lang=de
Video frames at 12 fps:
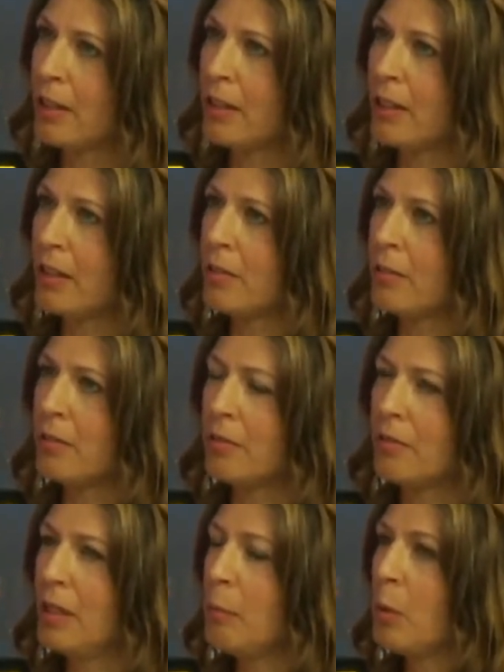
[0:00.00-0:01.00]
Äh,
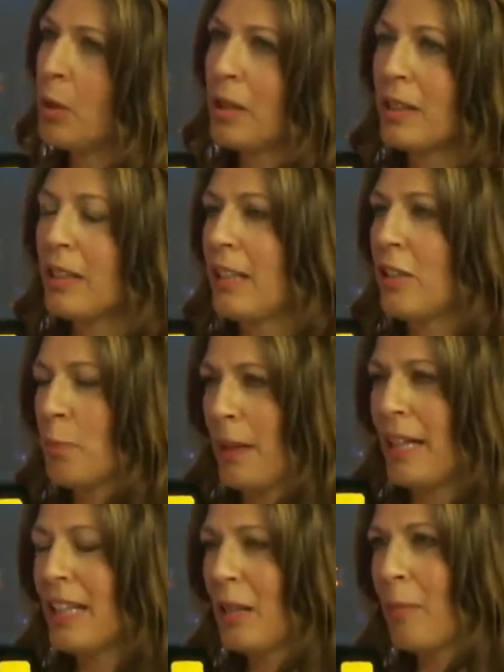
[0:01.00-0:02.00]
wie möchte ich
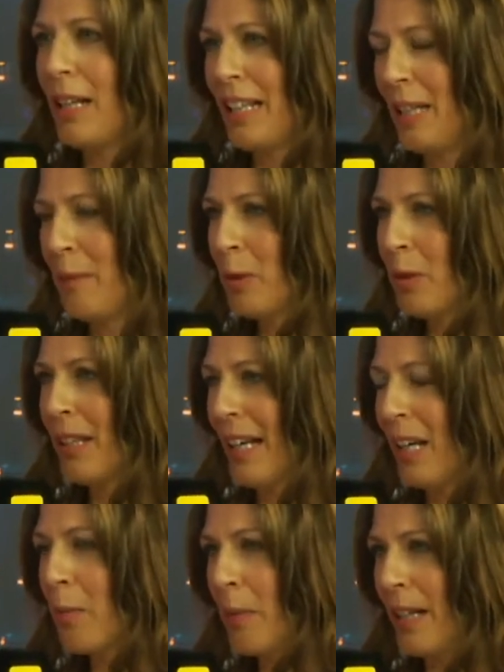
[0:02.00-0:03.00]
später mal leben und
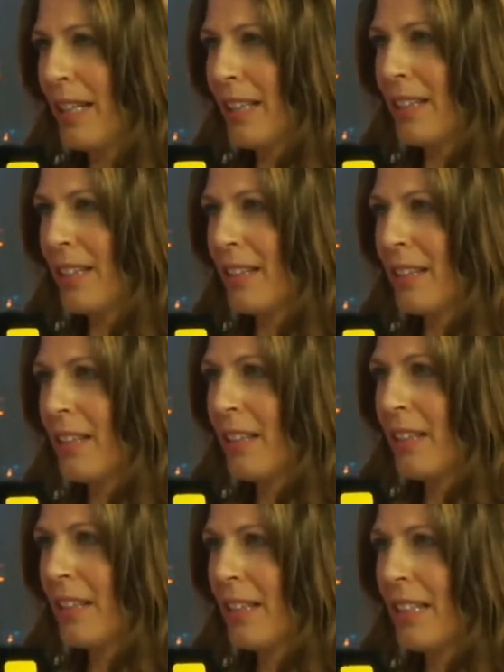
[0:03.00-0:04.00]
arbeiten?
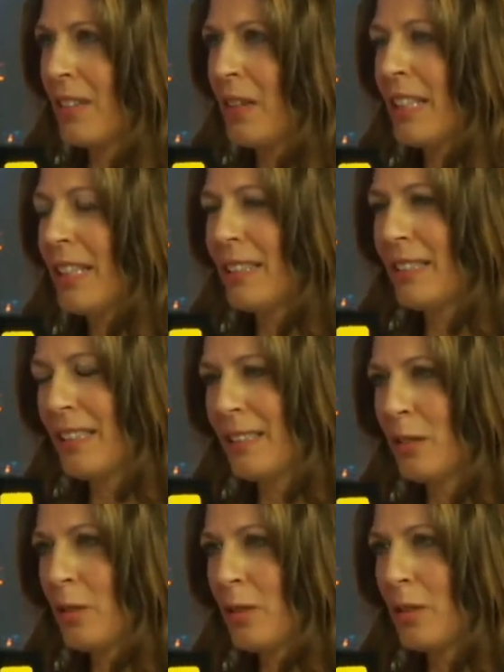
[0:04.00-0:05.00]
Also wirklich sich
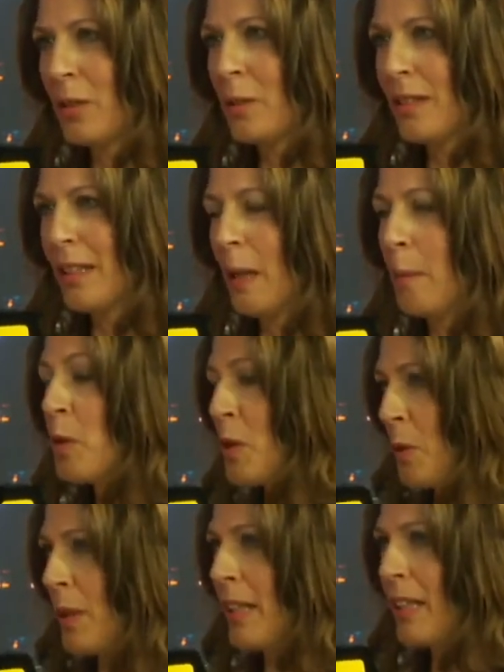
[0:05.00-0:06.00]
so, so
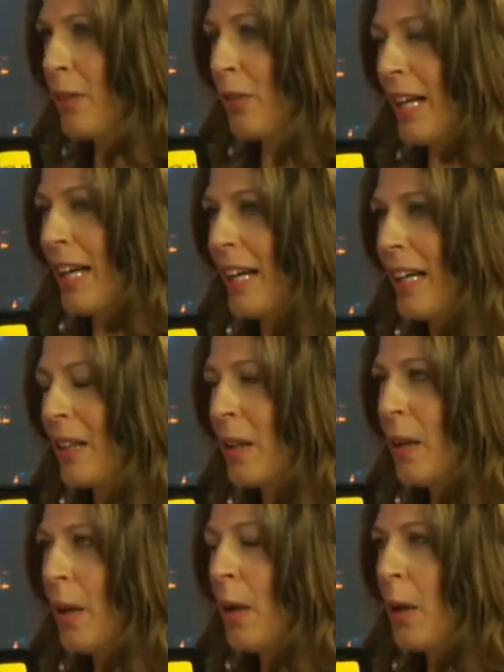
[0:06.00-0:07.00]
selbst zu
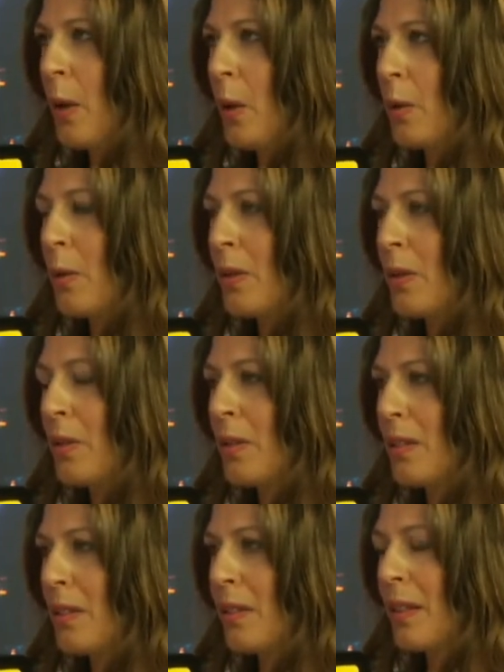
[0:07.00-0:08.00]
hinterfragen und
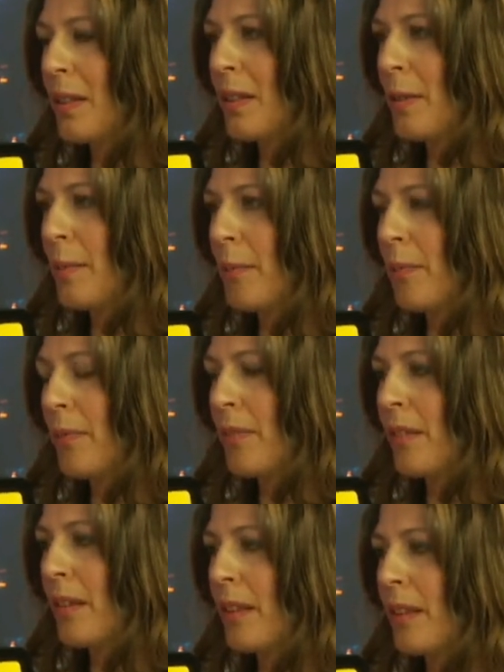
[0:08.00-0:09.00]

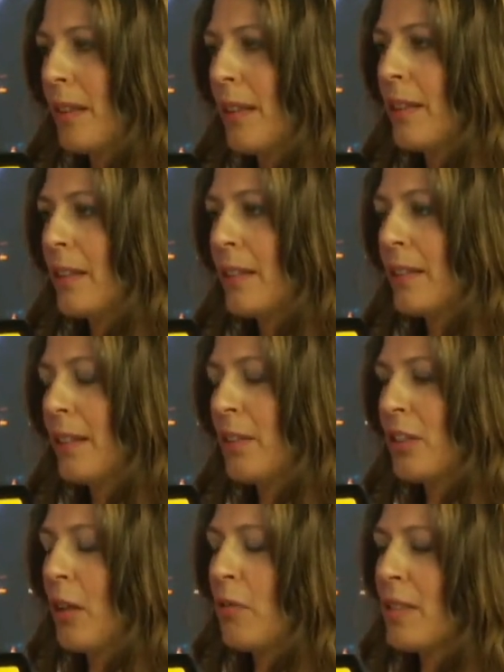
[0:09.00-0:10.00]
ja,
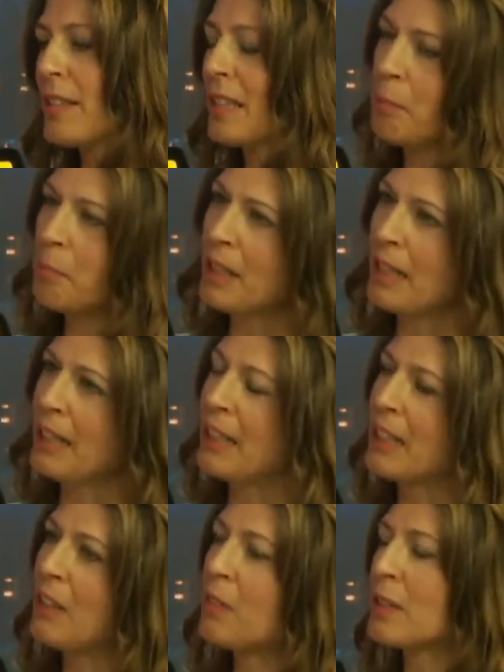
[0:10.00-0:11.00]
da schauen, was gibt mir
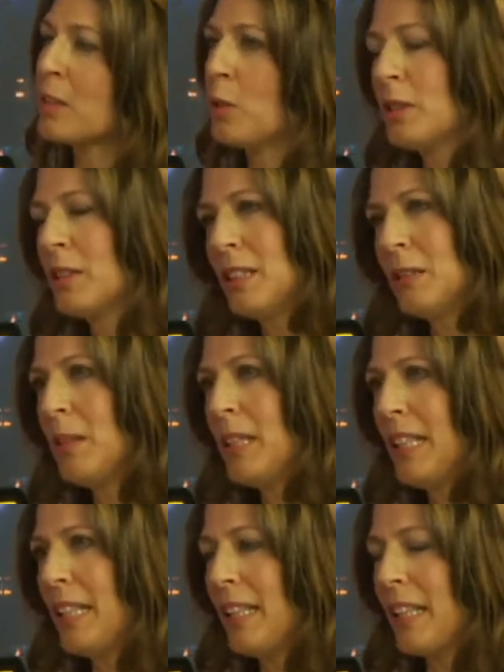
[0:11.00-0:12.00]
Energie, was kostet
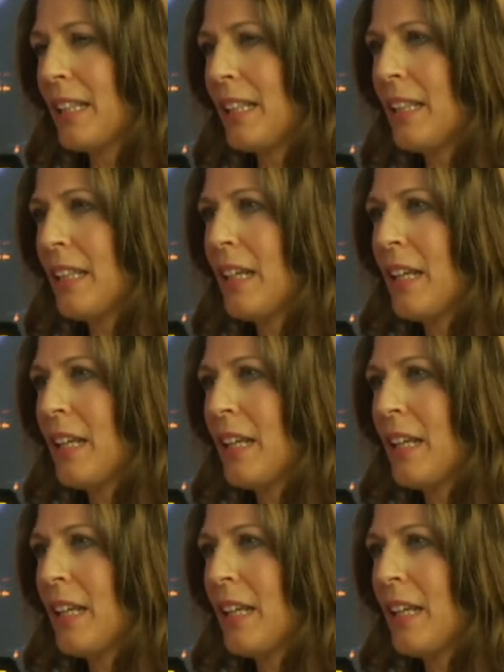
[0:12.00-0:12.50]
mich Energie.